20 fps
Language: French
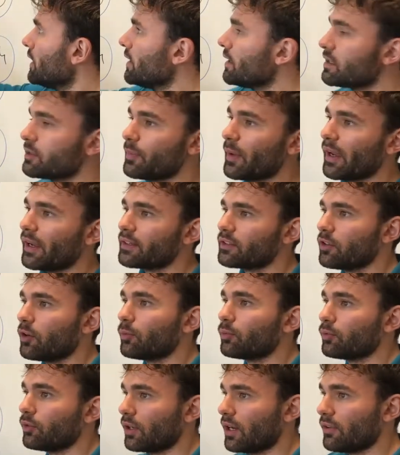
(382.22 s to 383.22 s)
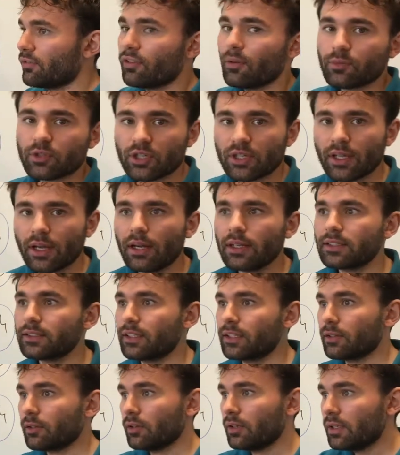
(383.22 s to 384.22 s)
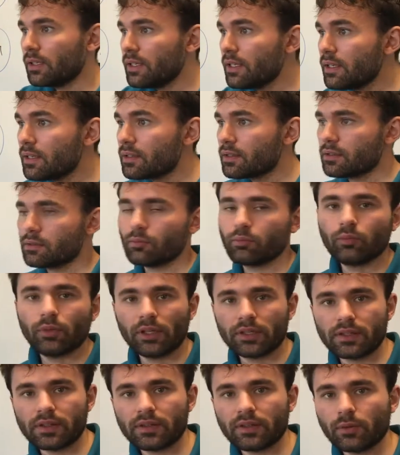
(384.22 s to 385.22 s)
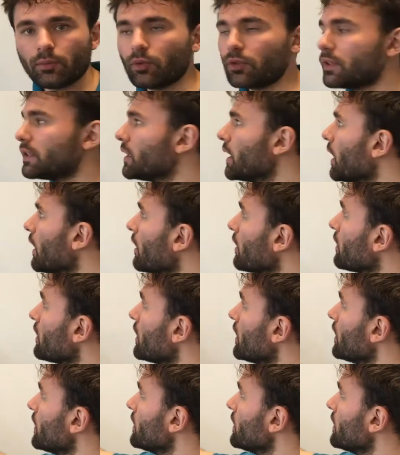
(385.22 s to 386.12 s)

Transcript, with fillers: x par exemple, dans la forme générale, ça va être x indicé petit 1,